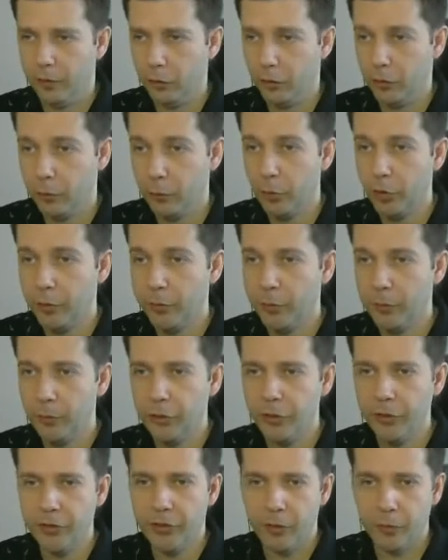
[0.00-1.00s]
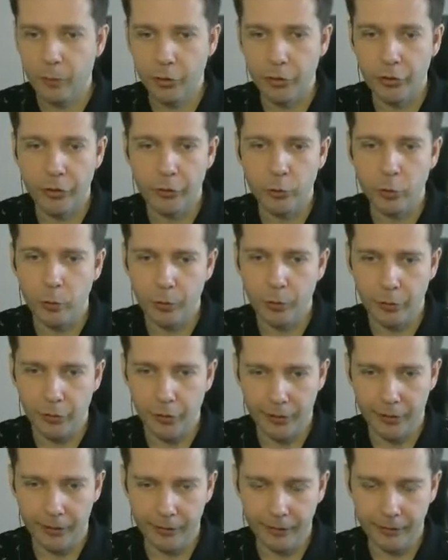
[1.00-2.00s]
Вот, может получиться, может и
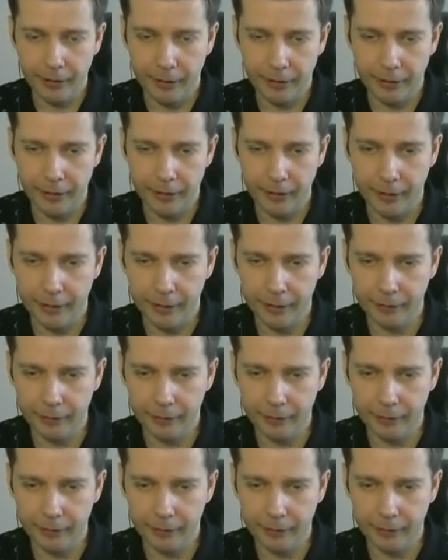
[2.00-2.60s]
лопнуть. Так.